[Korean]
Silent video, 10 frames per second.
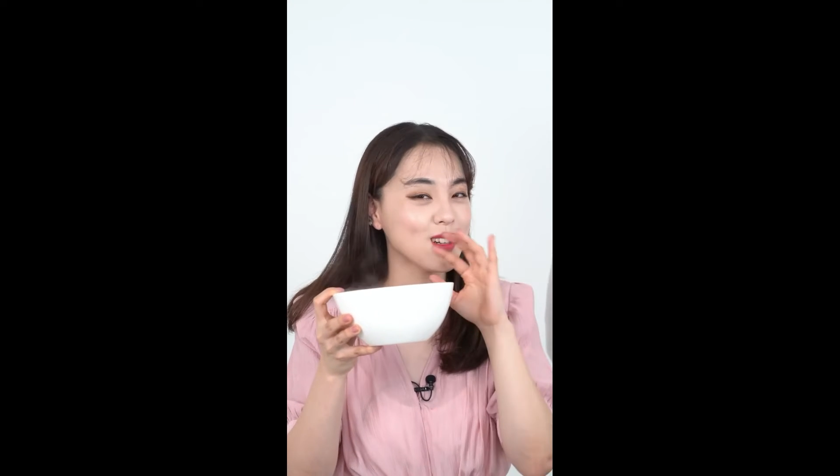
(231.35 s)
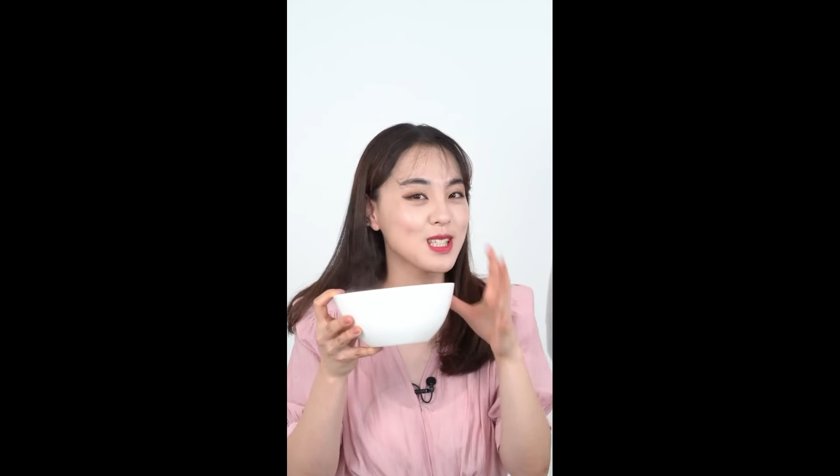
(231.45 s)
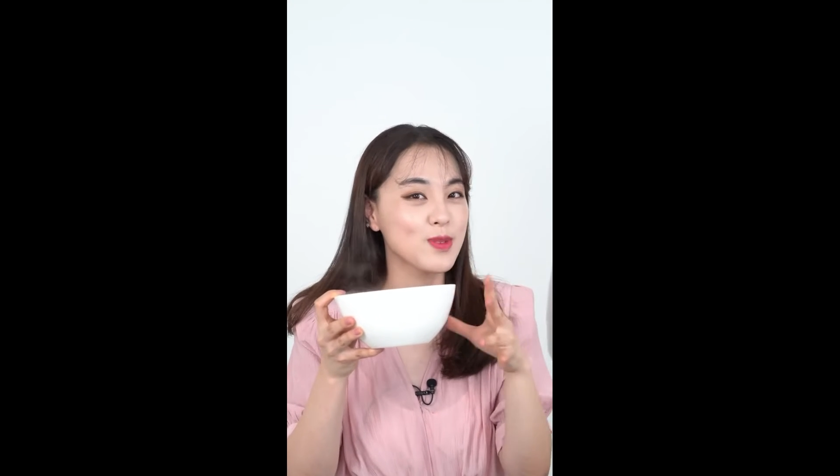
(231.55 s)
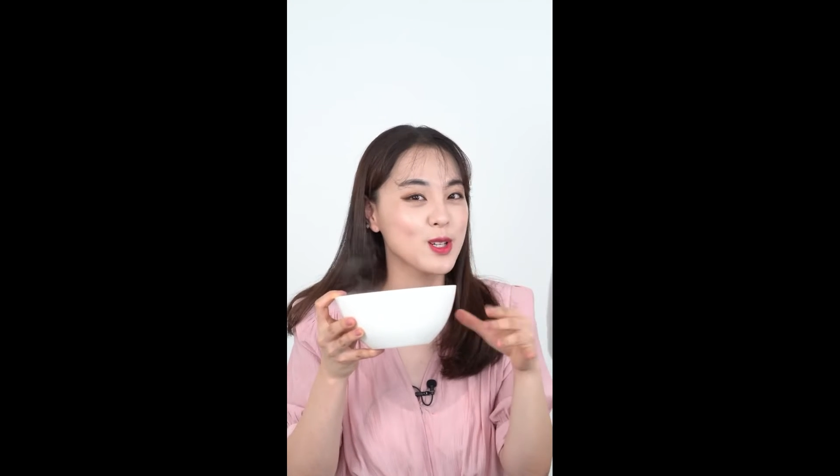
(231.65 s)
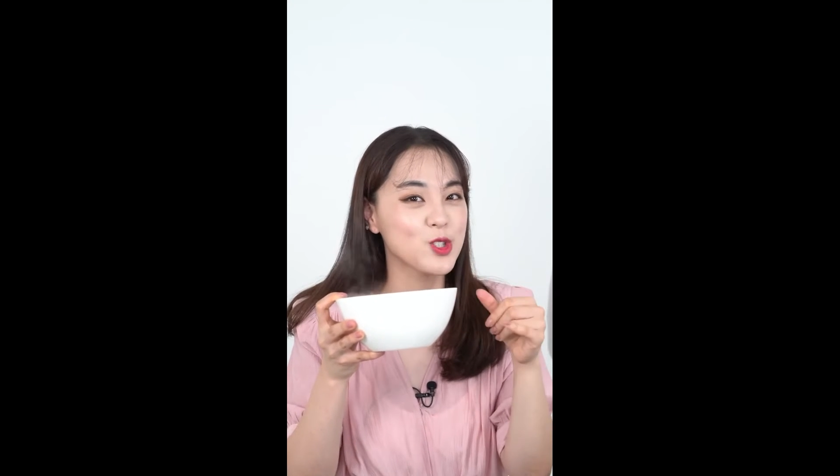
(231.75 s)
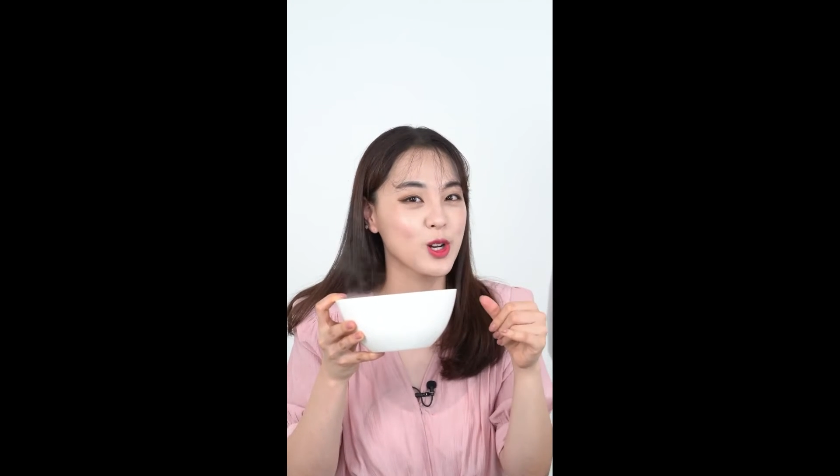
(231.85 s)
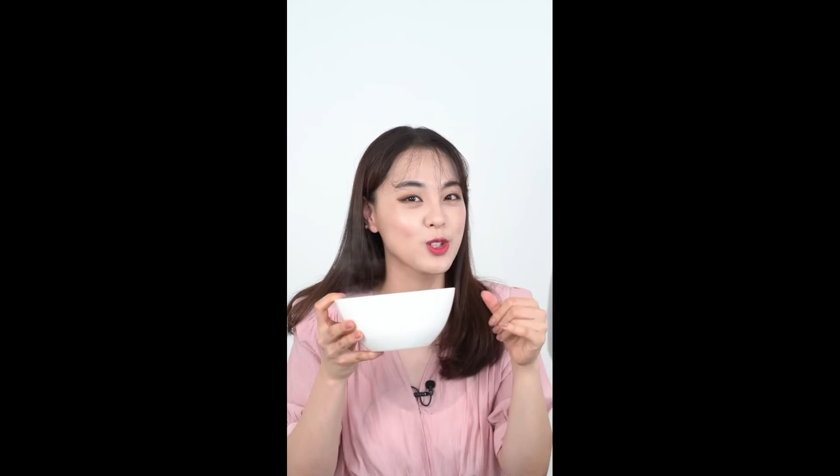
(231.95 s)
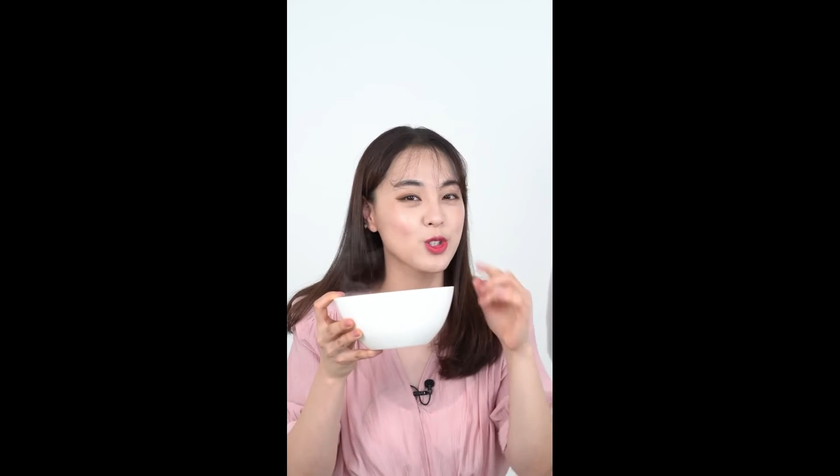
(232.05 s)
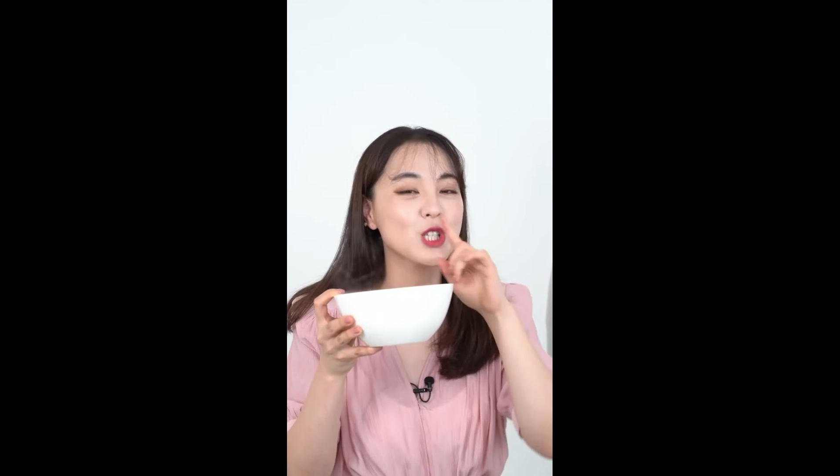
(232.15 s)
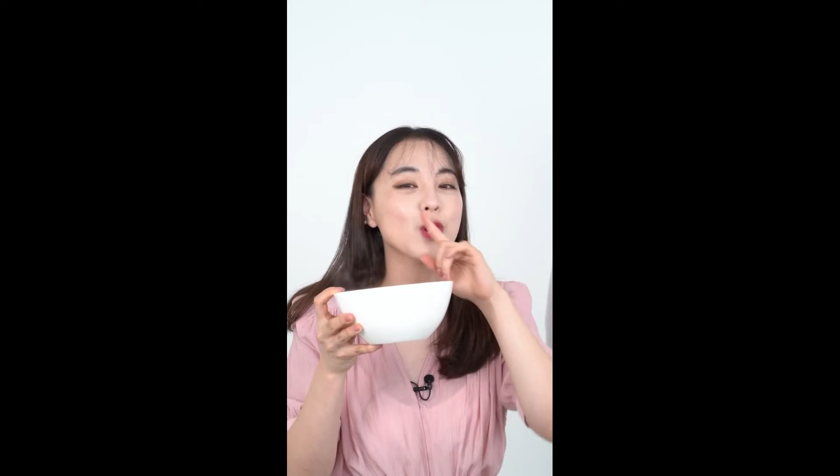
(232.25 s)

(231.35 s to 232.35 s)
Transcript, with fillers: 말씀하실 줄 알았죠.